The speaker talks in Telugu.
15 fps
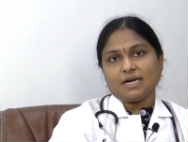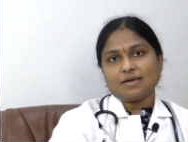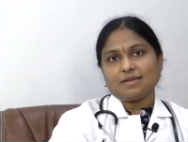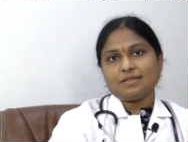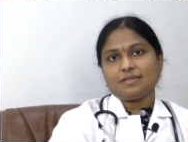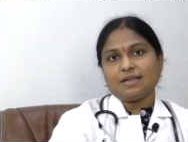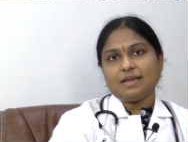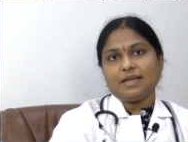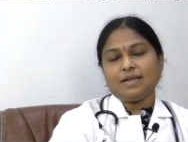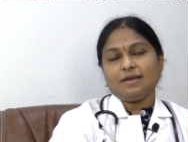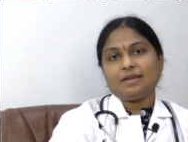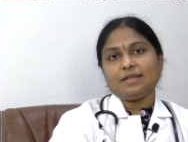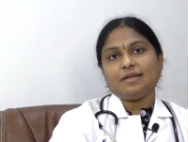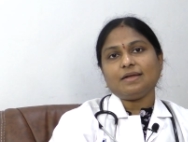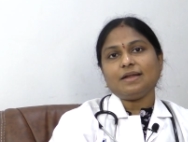జాగ్రత్తలు
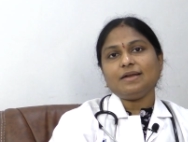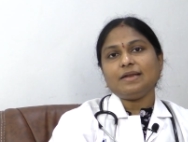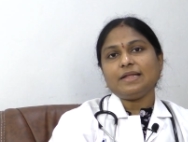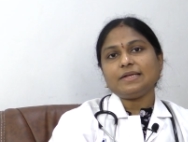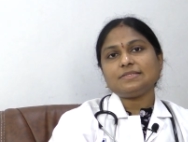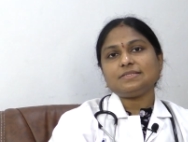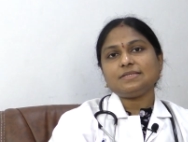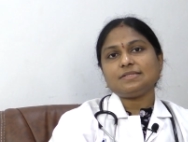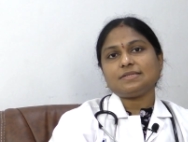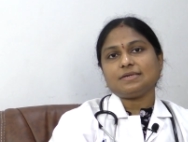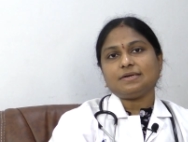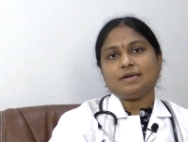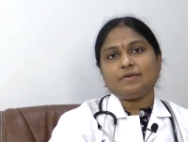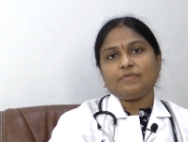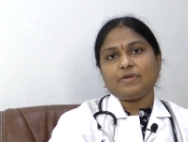ఏంటి అండ్ నెక్స్ట్ ఈ
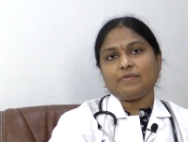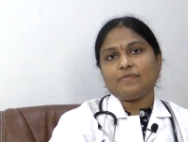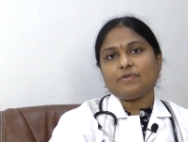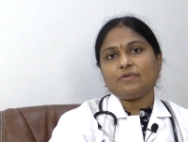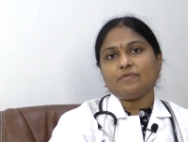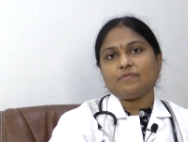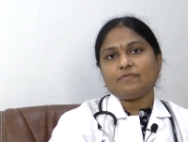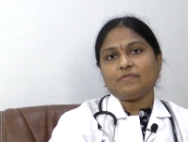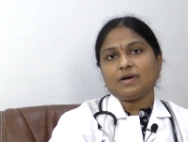థర్డ్ వేవ్లో